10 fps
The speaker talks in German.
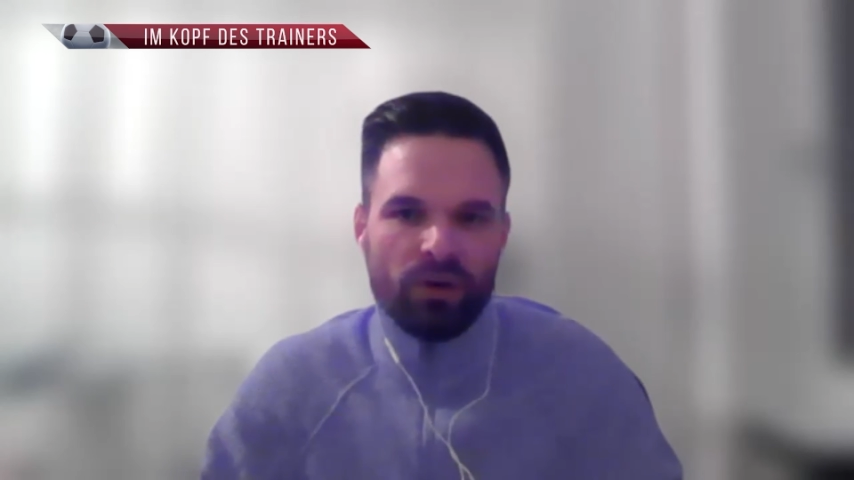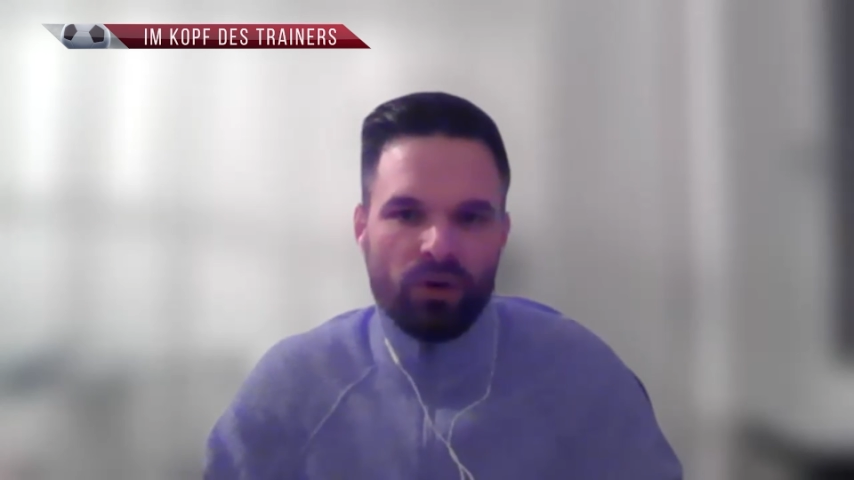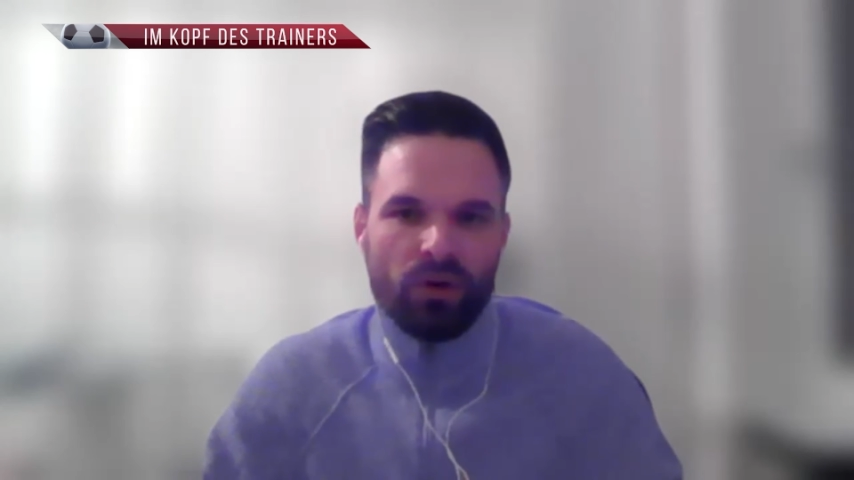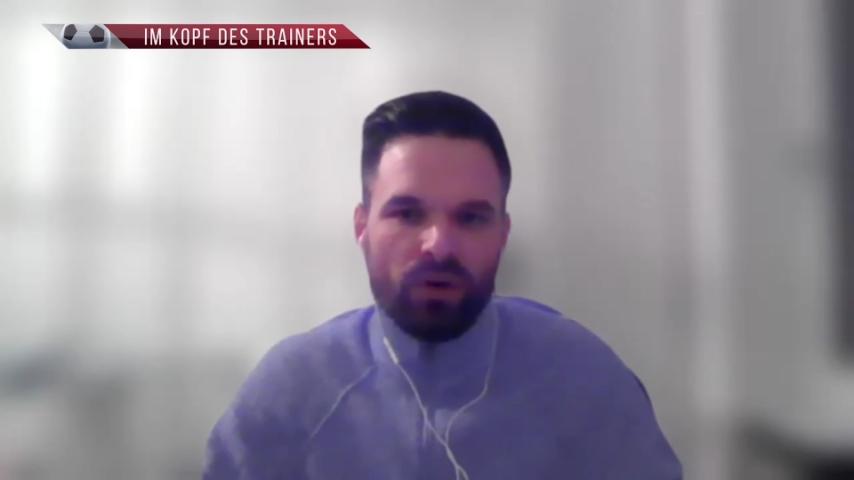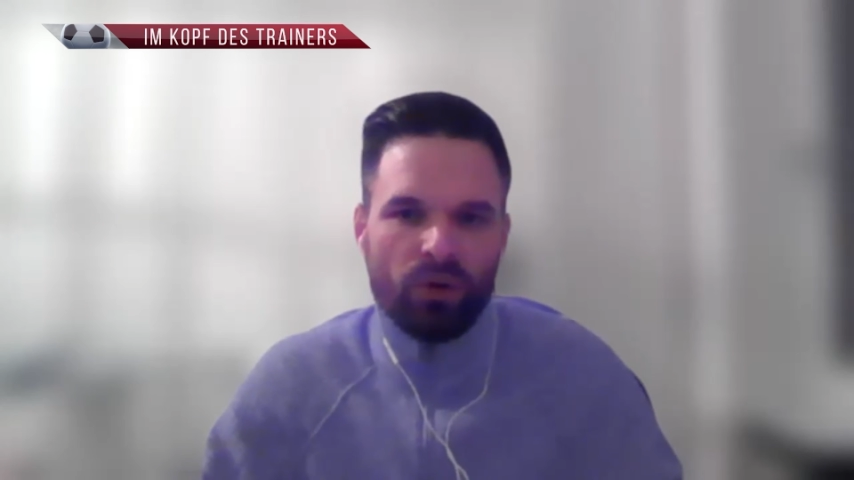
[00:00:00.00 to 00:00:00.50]

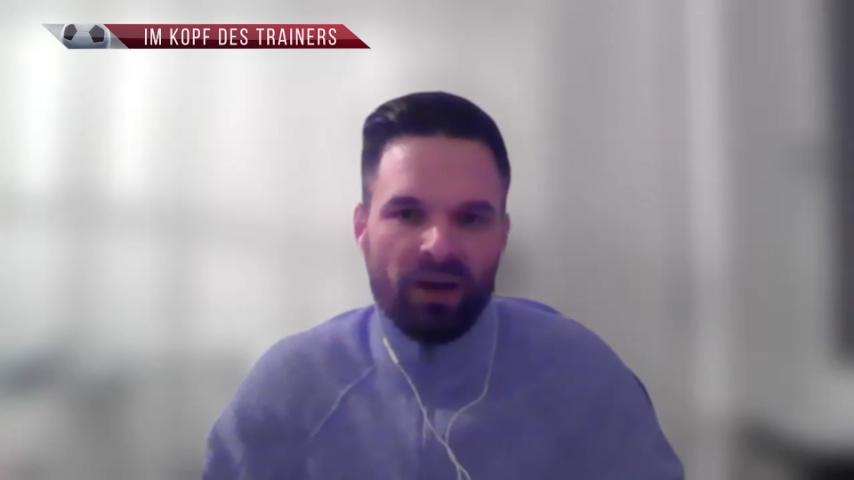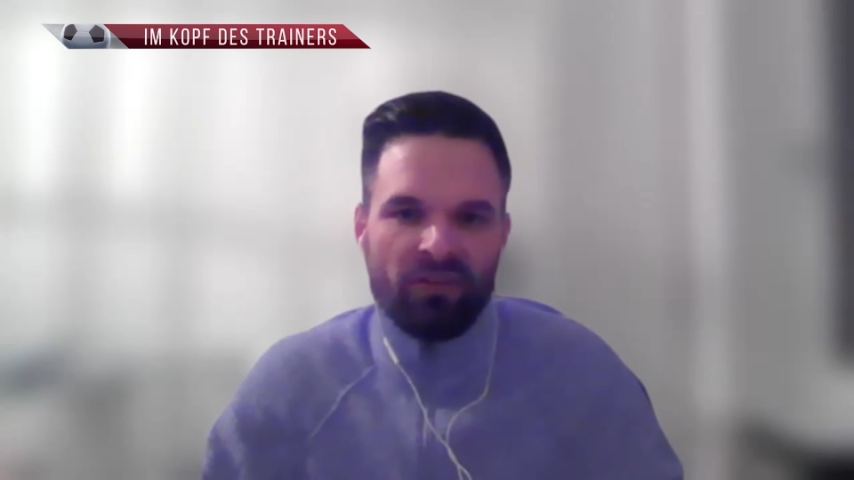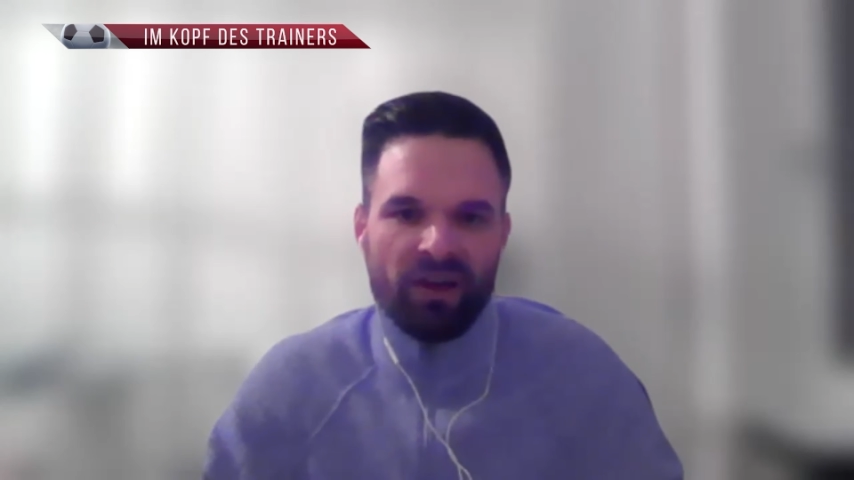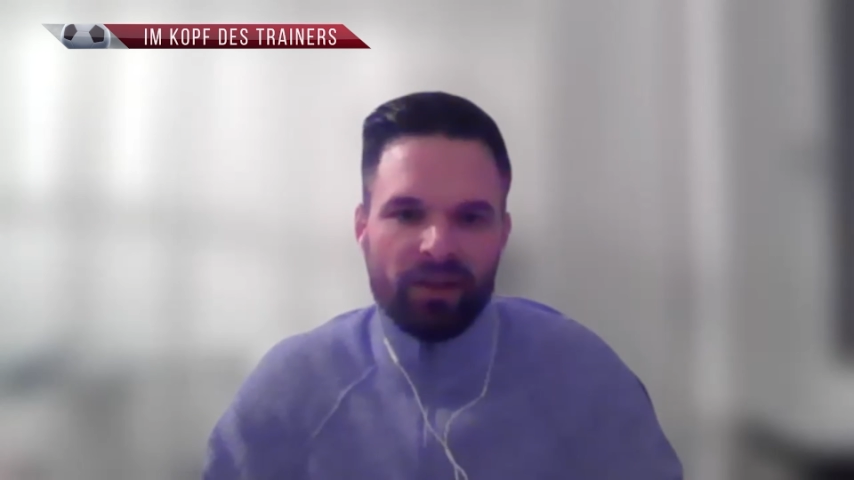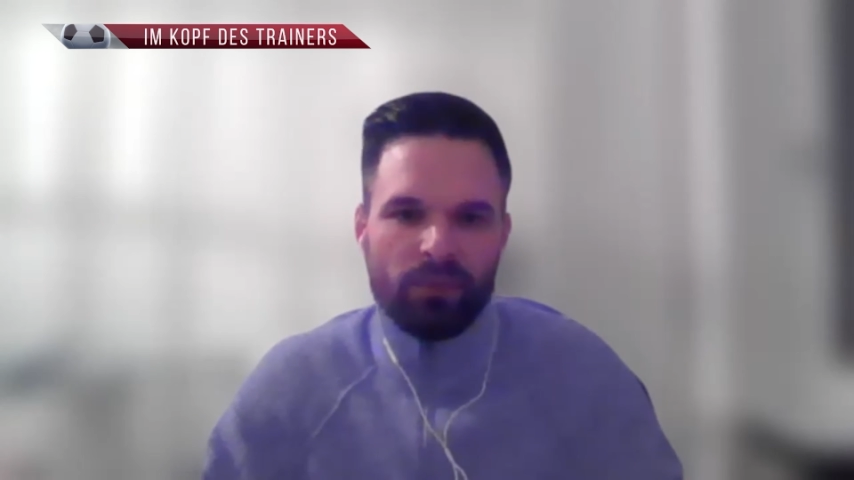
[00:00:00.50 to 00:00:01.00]
auch, auch
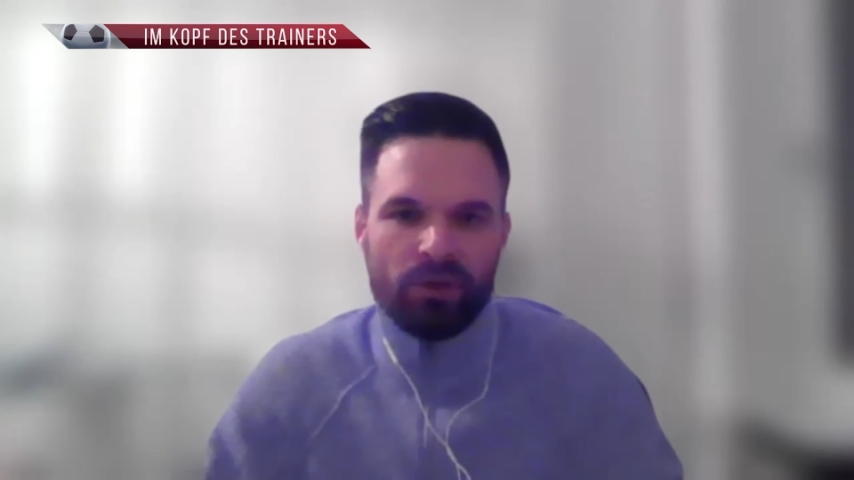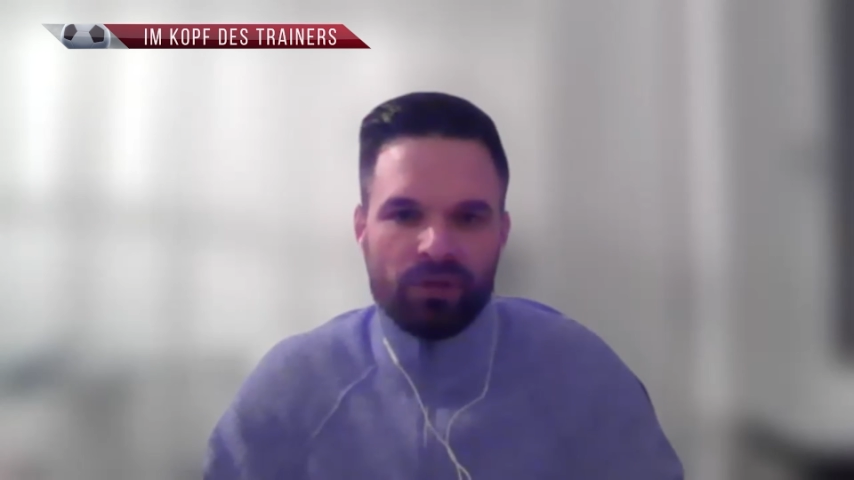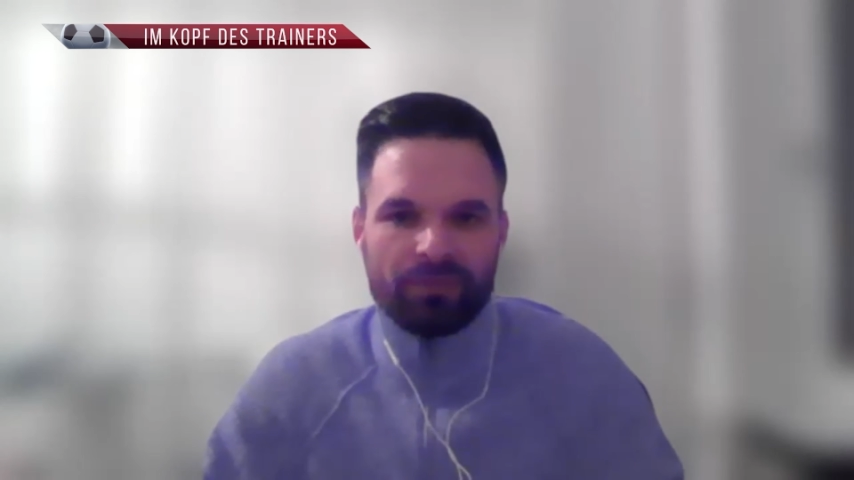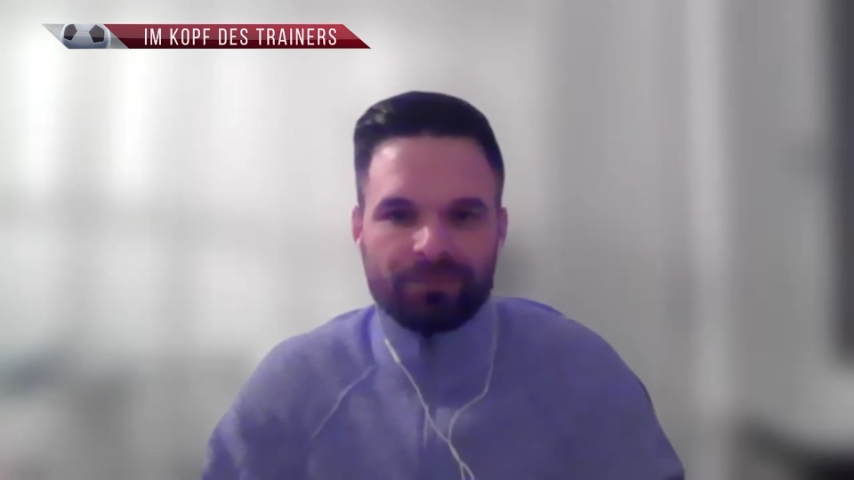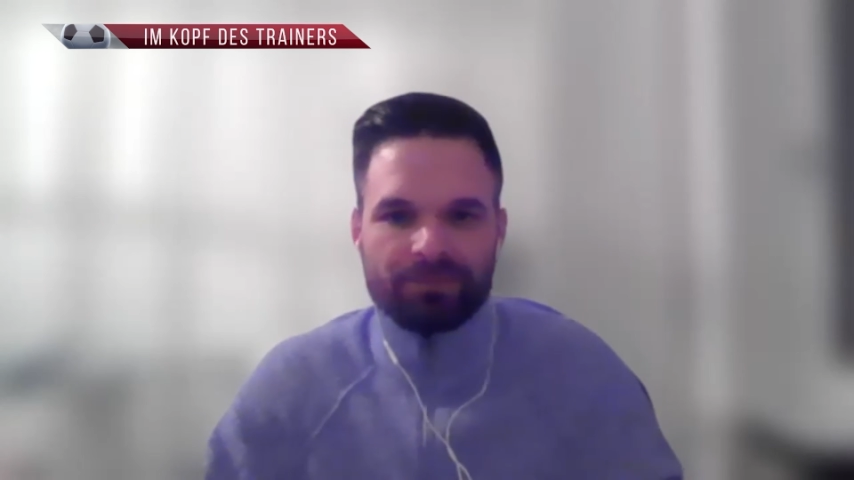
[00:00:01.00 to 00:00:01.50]
erweitern möchte.
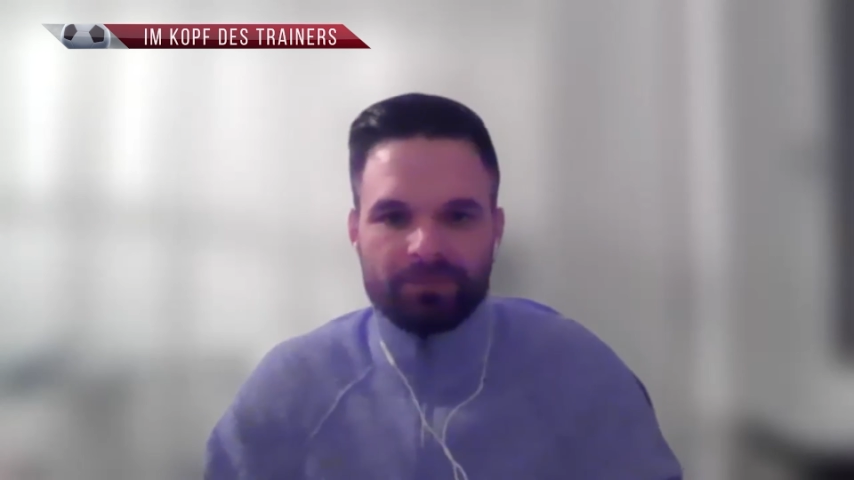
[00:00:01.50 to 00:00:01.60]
